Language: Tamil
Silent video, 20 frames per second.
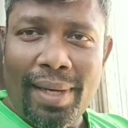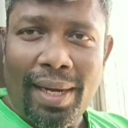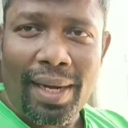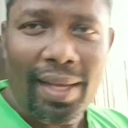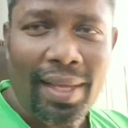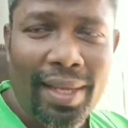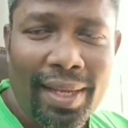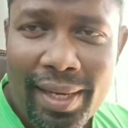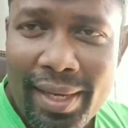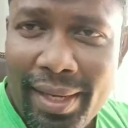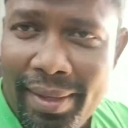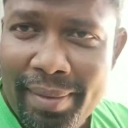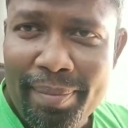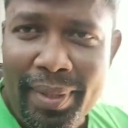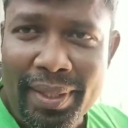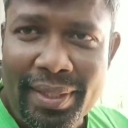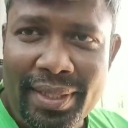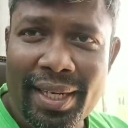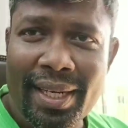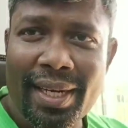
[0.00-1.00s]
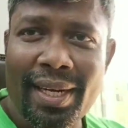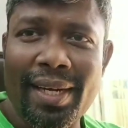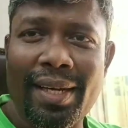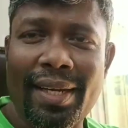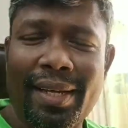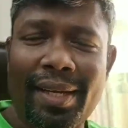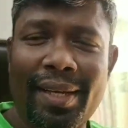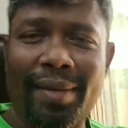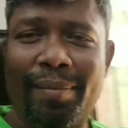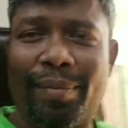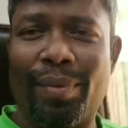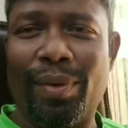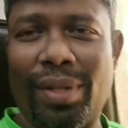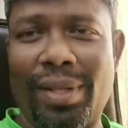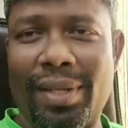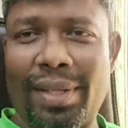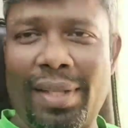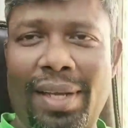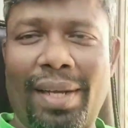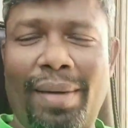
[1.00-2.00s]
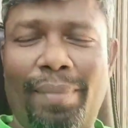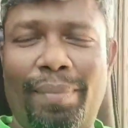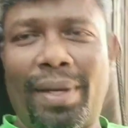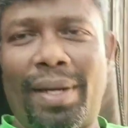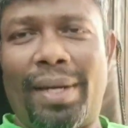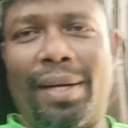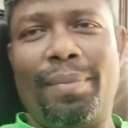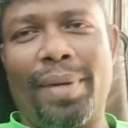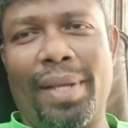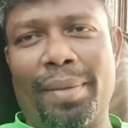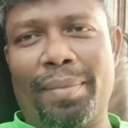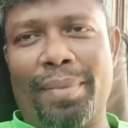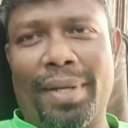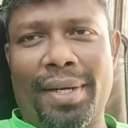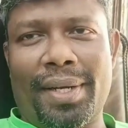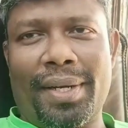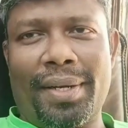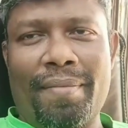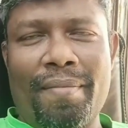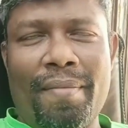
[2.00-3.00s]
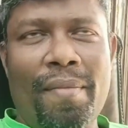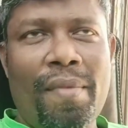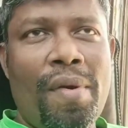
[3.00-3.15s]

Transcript: அலை இல்லை பிரச்சனைகளில் போகிறதுக்கு தான் கப்பல் கண்டுபிடிக்கப்பட்டிருக்கு